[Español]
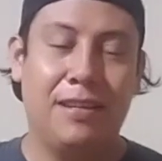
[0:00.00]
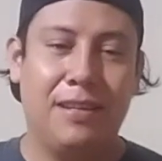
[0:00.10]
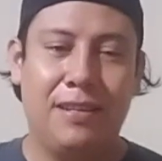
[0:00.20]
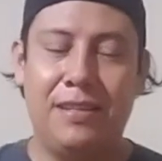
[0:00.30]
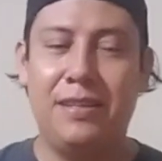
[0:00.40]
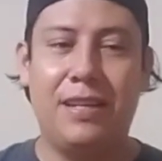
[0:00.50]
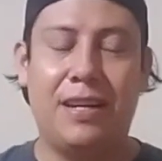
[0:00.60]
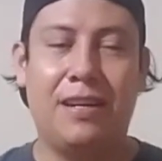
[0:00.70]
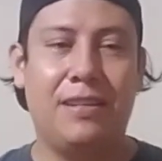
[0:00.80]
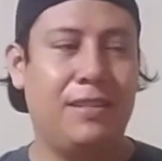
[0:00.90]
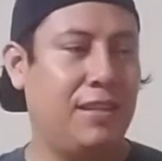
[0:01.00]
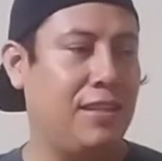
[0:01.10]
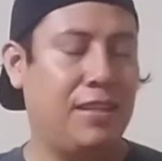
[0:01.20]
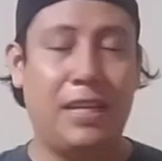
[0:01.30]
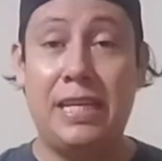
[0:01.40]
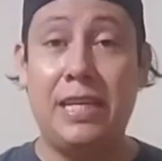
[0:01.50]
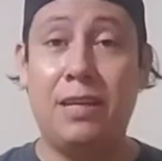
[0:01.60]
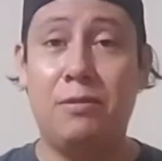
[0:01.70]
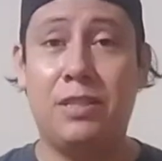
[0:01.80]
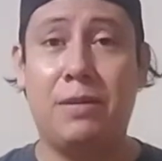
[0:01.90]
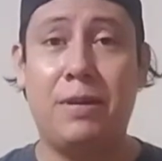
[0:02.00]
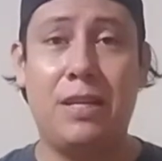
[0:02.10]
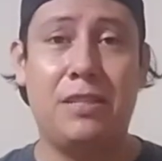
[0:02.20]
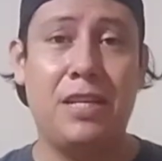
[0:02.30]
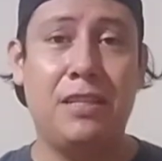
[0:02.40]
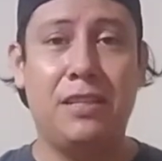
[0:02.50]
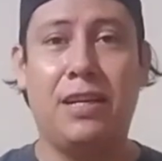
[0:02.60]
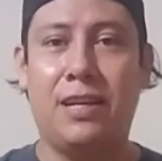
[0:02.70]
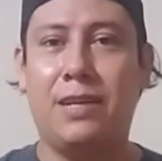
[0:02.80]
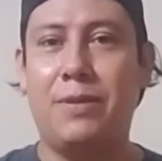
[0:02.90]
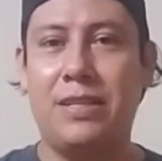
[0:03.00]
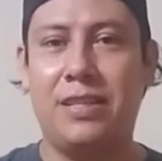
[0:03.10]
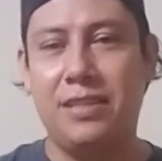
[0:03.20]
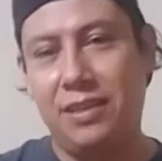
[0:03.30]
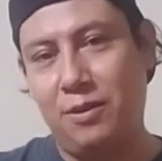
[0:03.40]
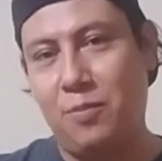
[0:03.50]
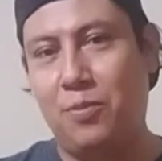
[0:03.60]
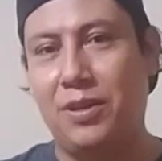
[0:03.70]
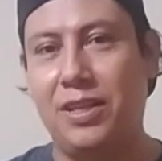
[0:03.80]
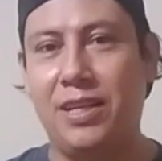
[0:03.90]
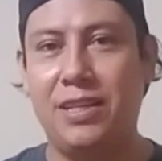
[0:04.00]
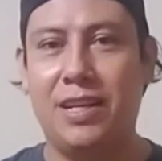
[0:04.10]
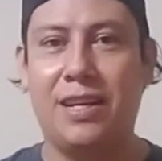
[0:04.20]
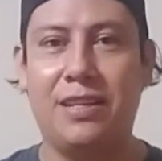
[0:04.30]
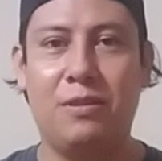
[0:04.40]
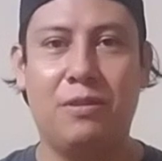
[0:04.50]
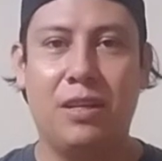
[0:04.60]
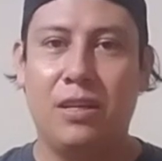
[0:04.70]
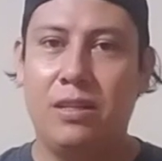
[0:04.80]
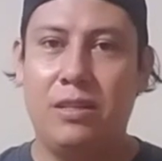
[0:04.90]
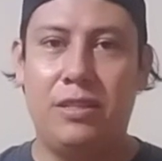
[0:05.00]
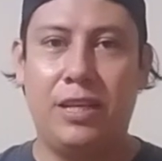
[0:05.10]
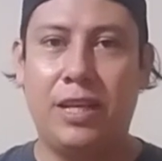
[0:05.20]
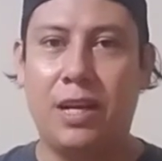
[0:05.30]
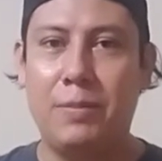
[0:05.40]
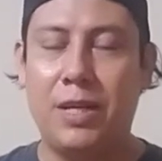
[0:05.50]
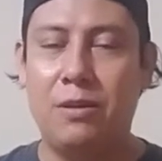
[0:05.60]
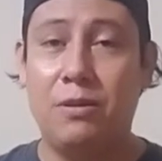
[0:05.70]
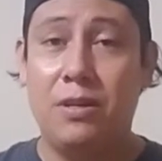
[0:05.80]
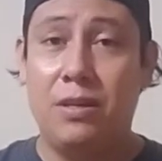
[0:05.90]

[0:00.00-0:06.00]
Y ah, se detenía donde estaba el aceite y agarraba el aceite y lo ponía ahí en el carrito y seguía caminando.